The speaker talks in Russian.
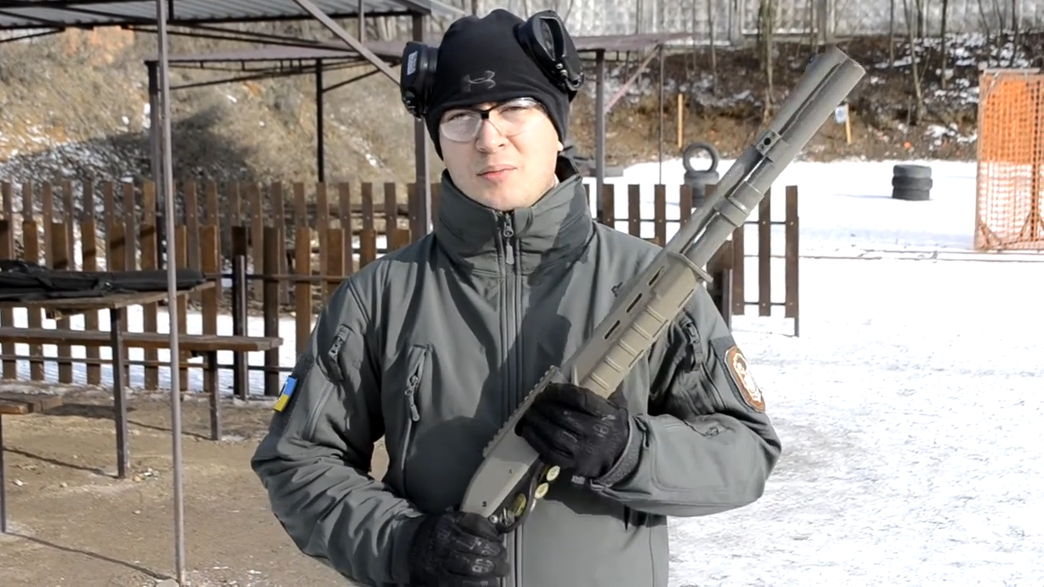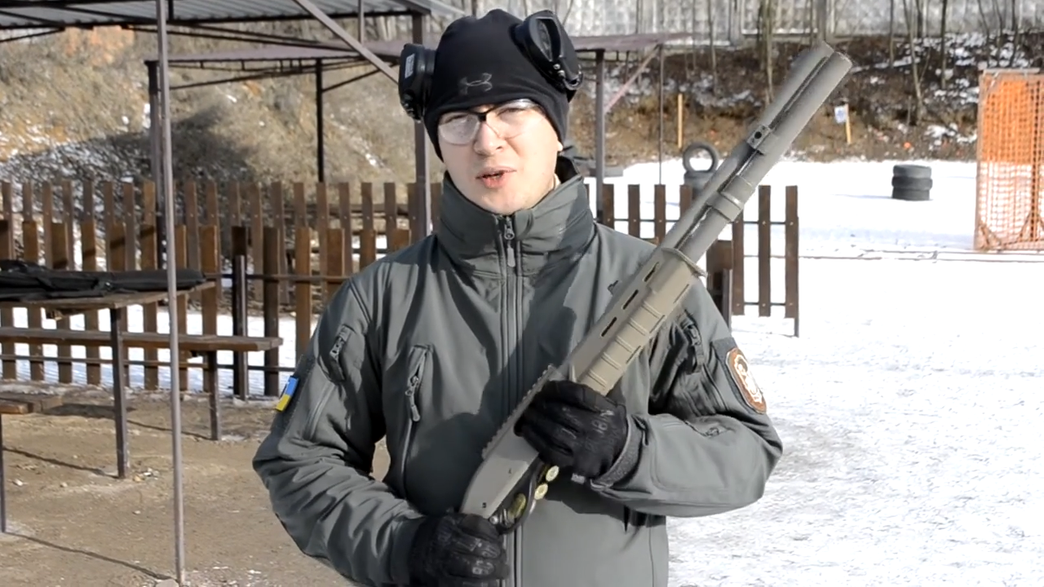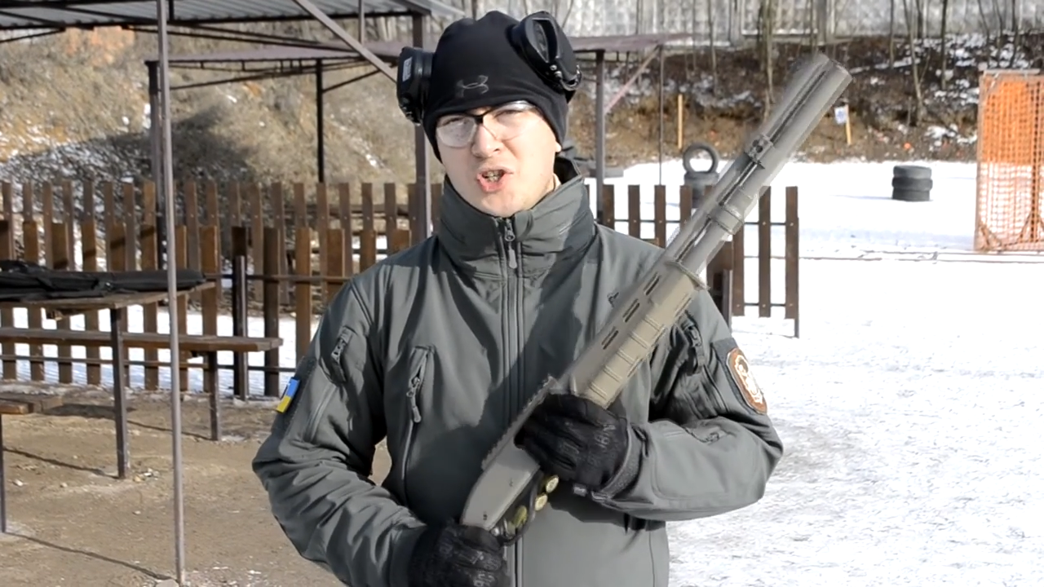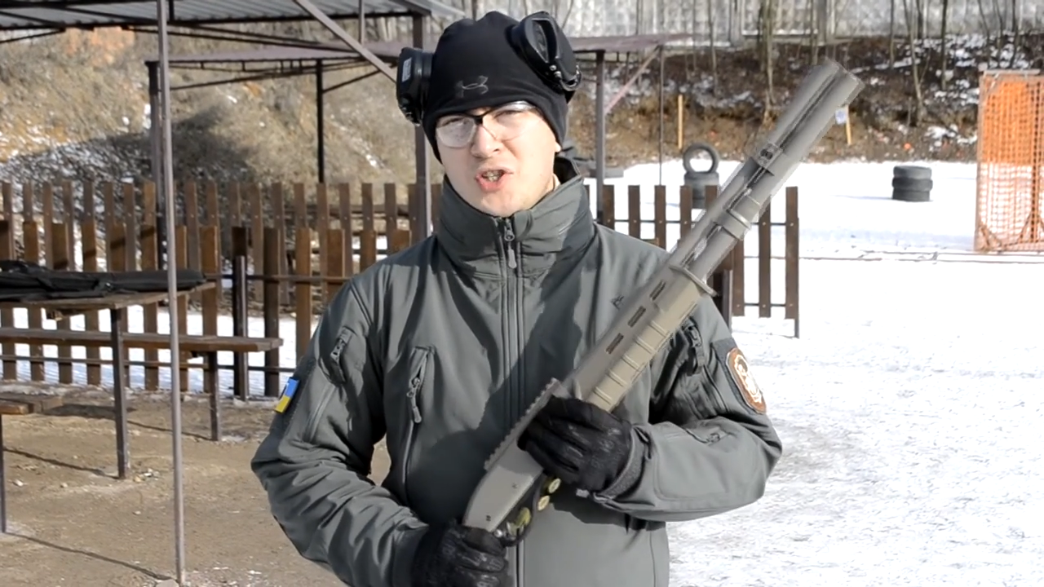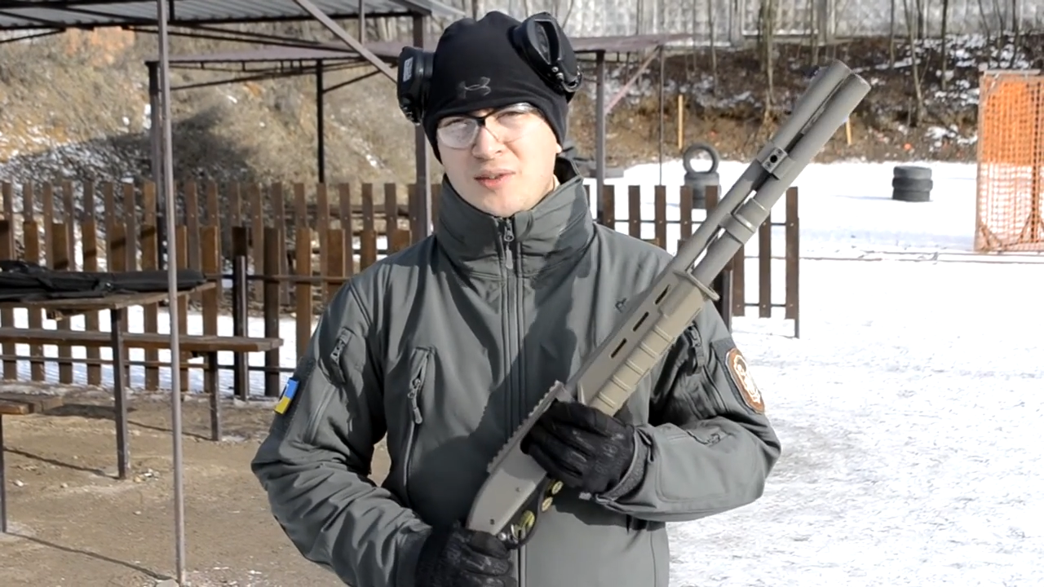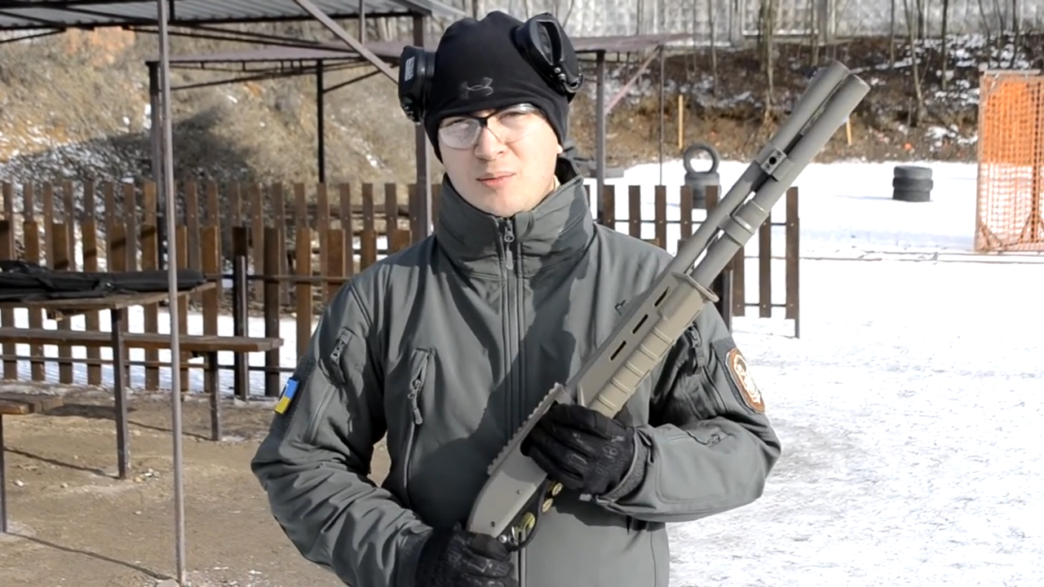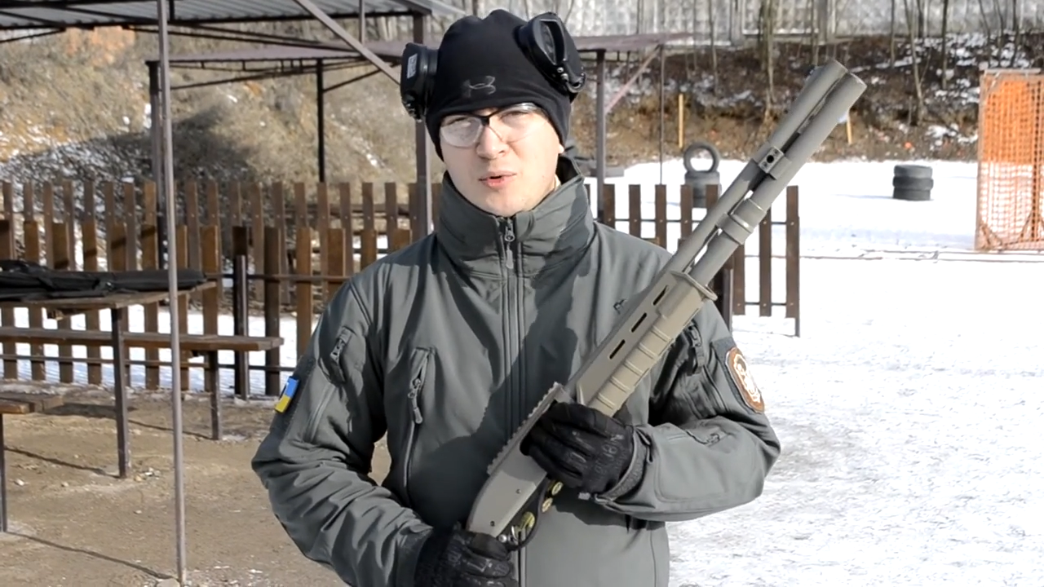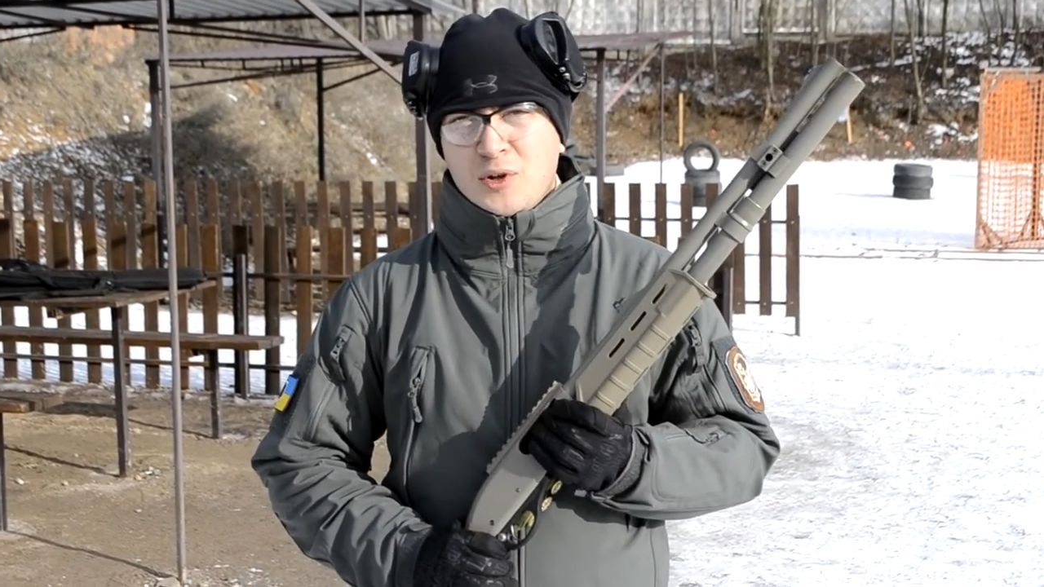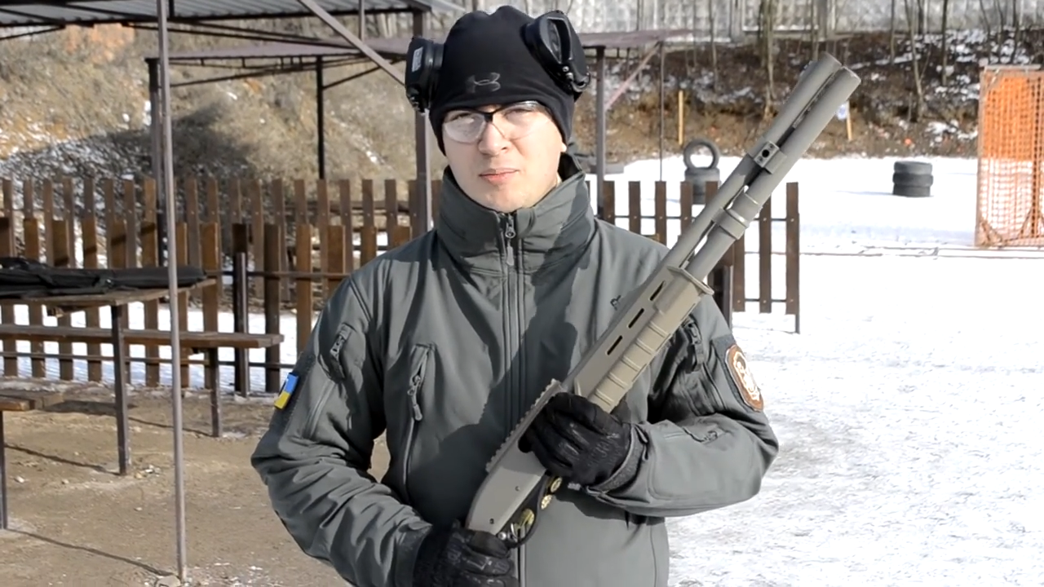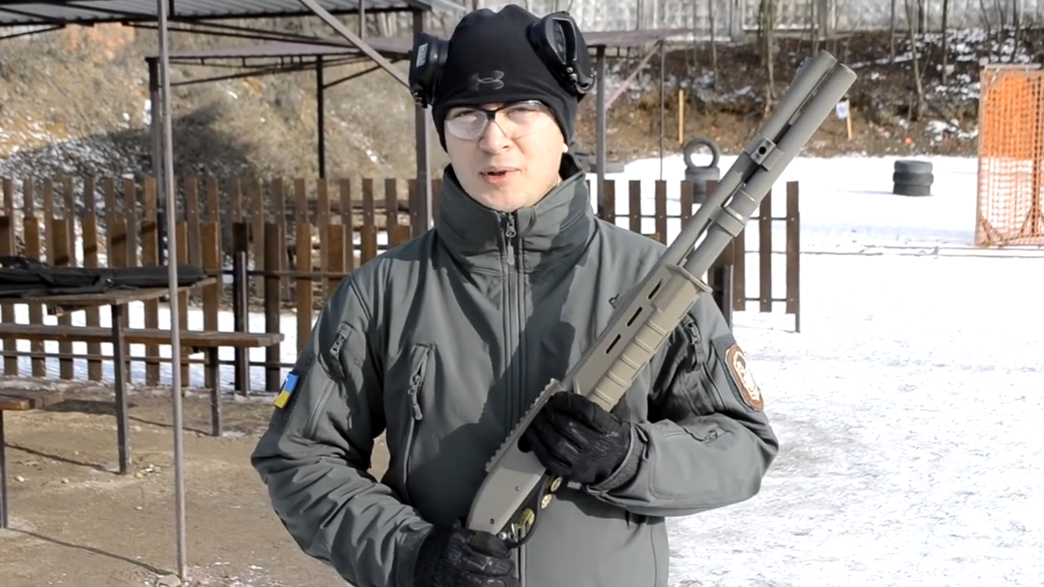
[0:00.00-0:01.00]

ближнего боя,